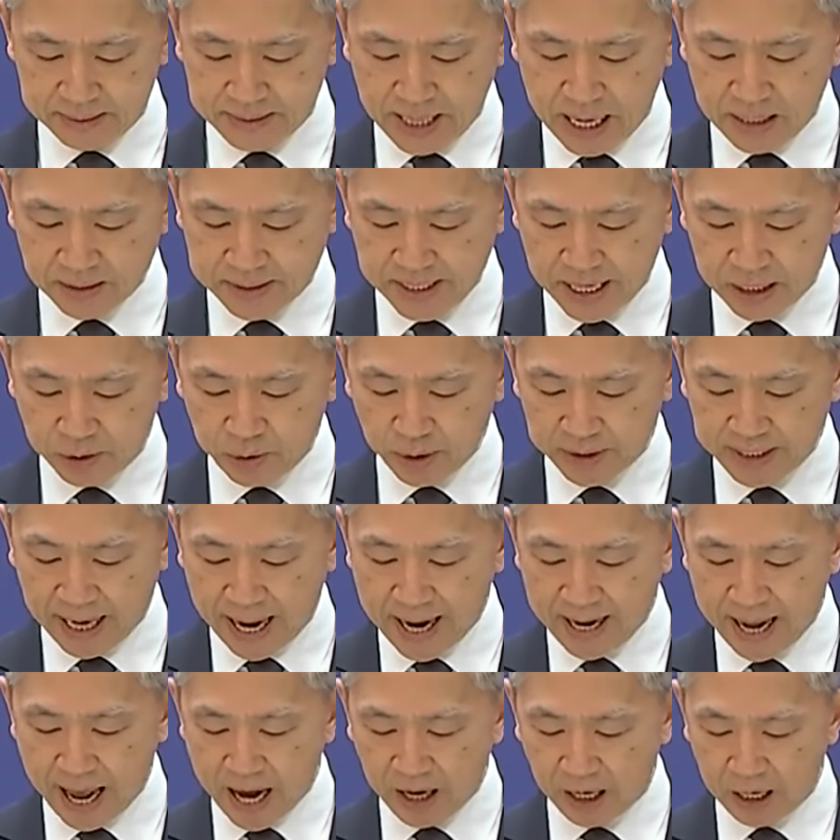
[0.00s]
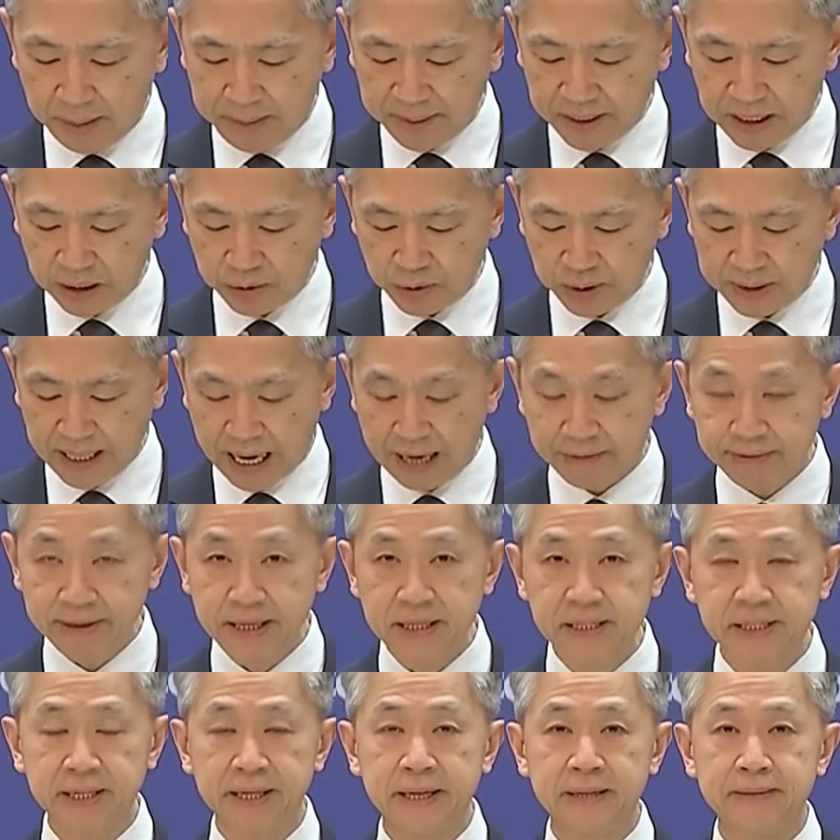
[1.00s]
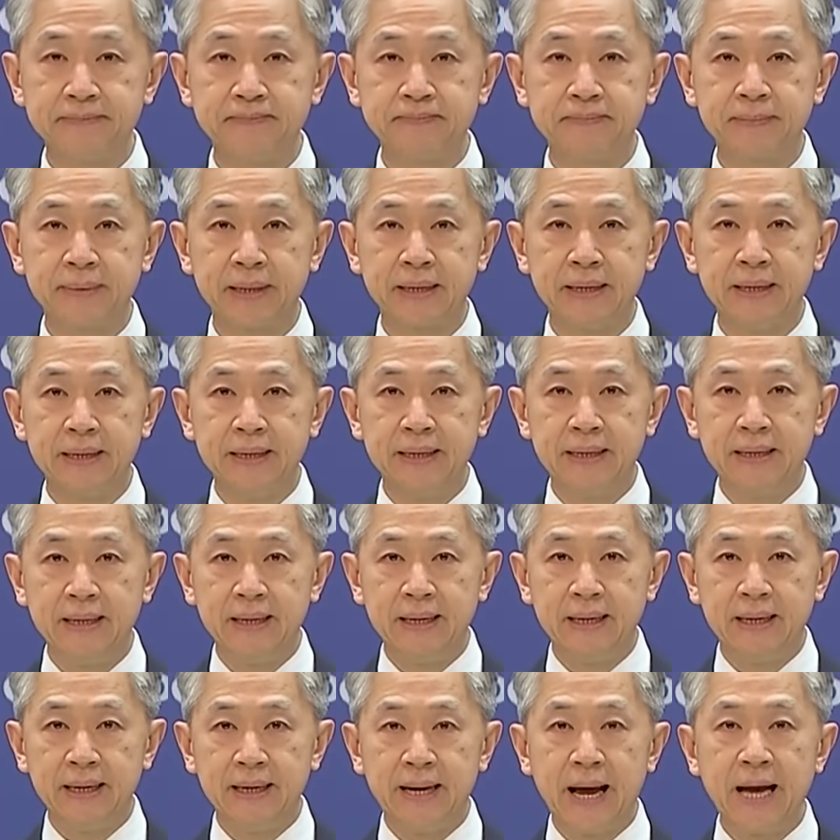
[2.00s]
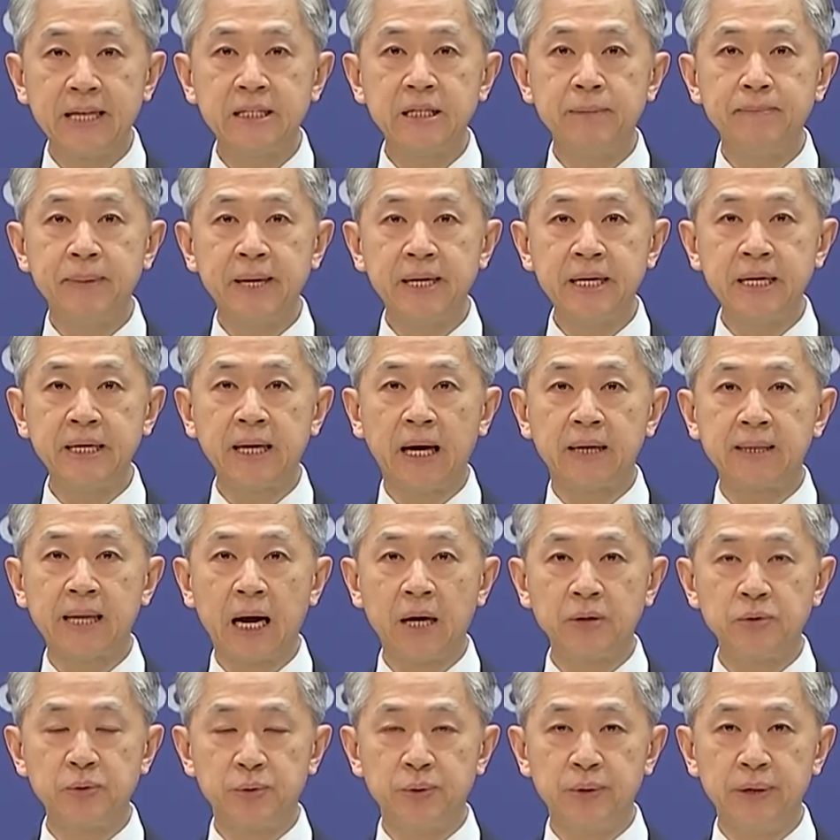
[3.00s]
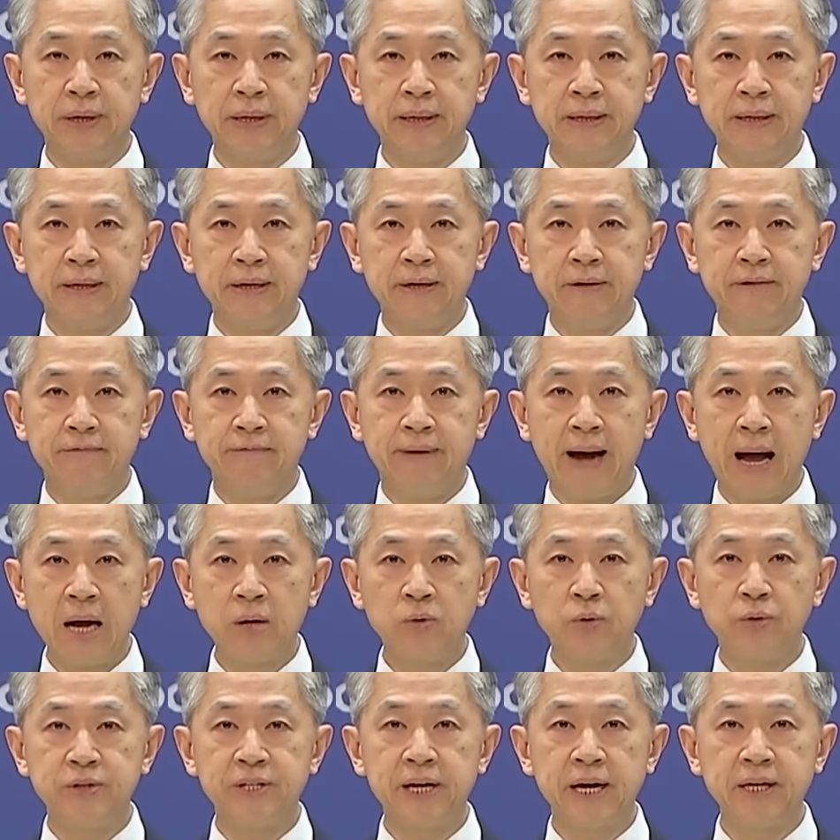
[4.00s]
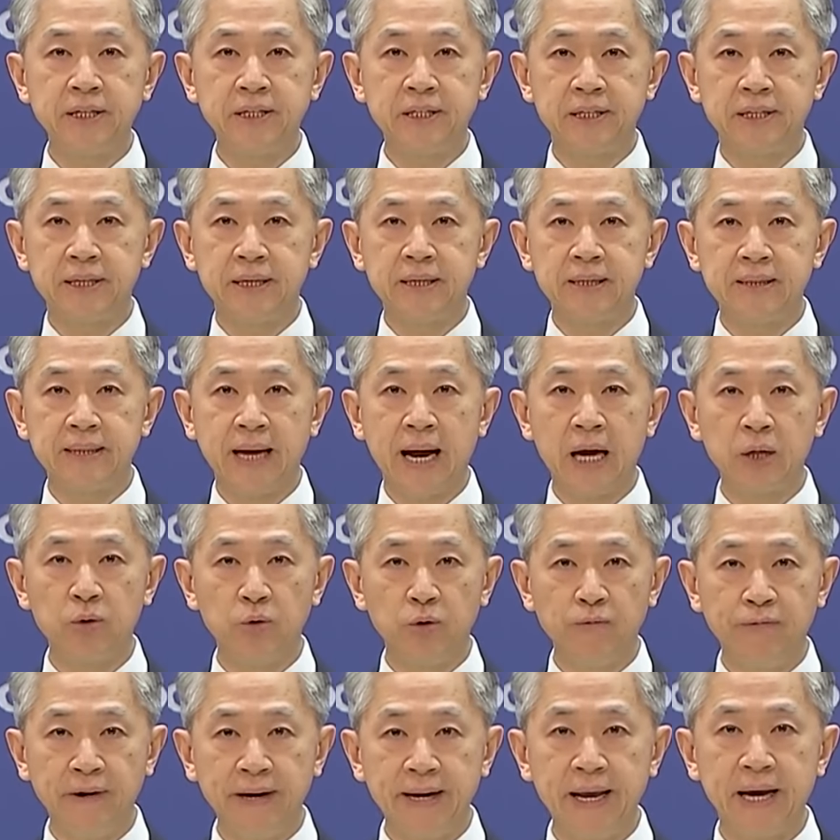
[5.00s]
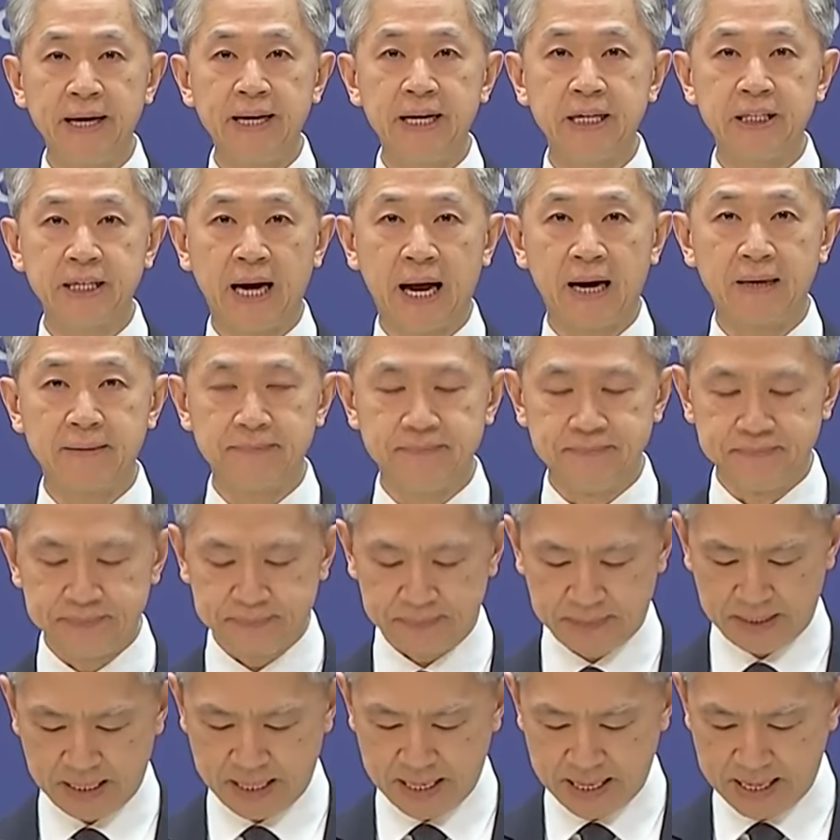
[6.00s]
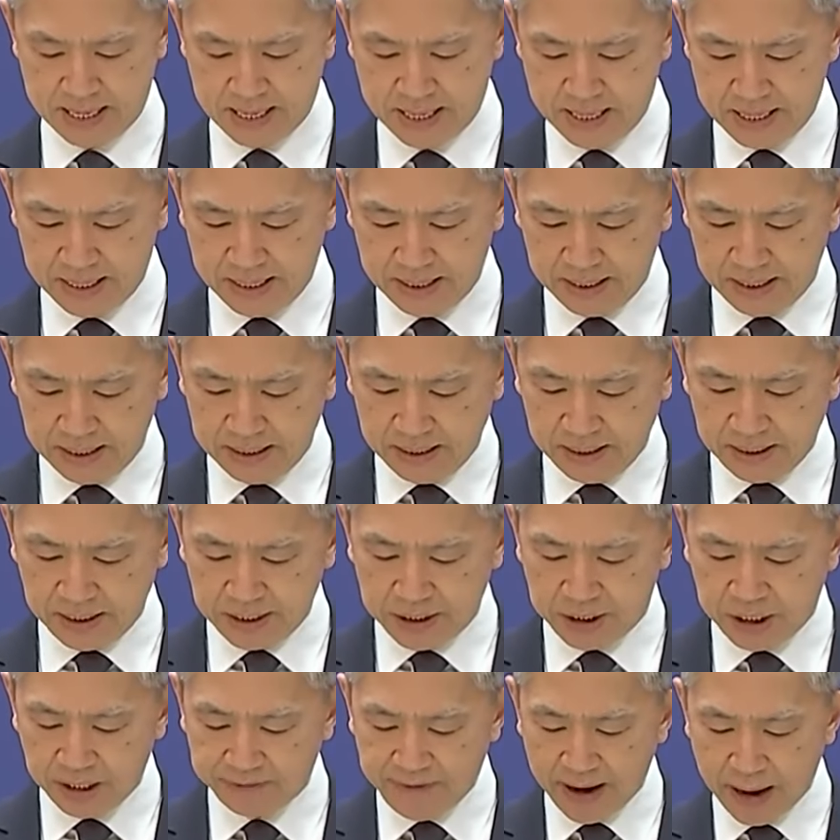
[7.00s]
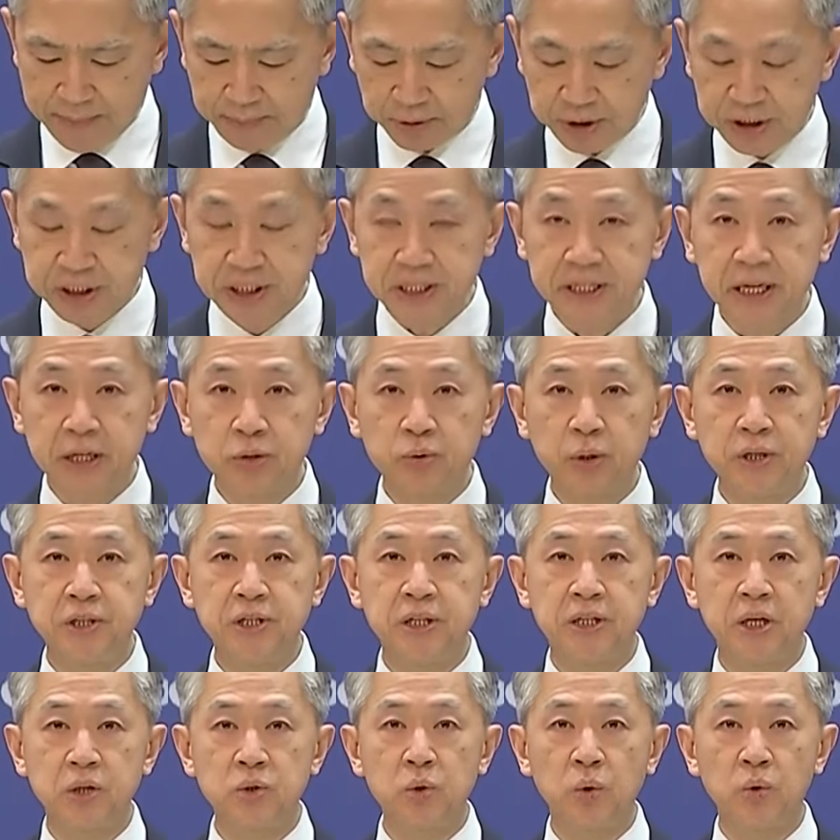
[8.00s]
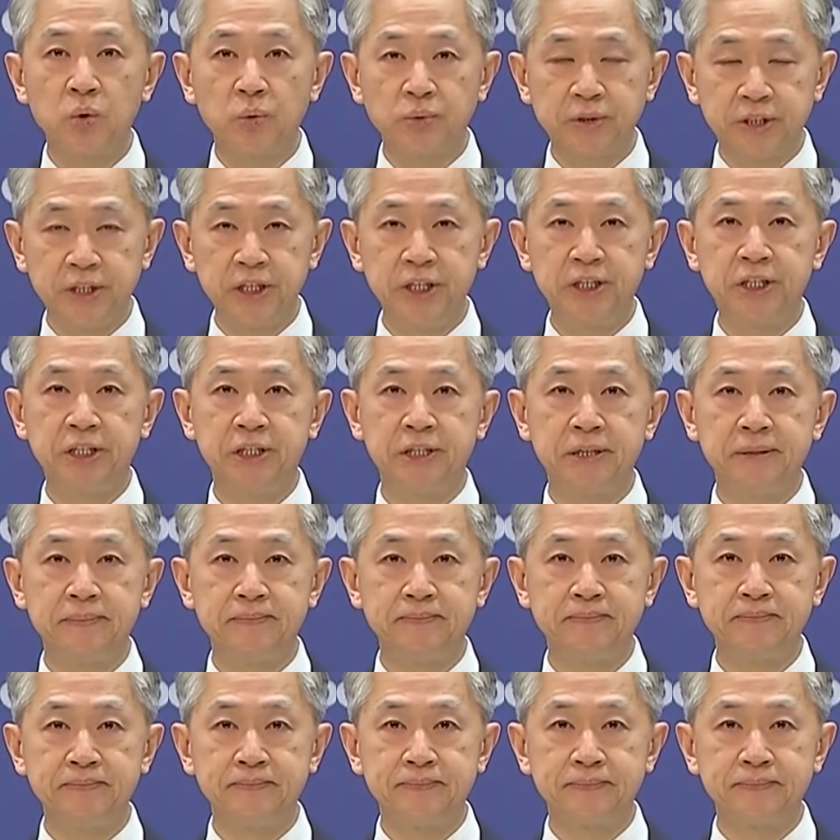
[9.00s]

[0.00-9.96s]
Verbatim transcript: 当前对台海和平的最大威胁，来自民进党当局。顽固坚持台独分裂立场，以及外部势力对其的纵容支持。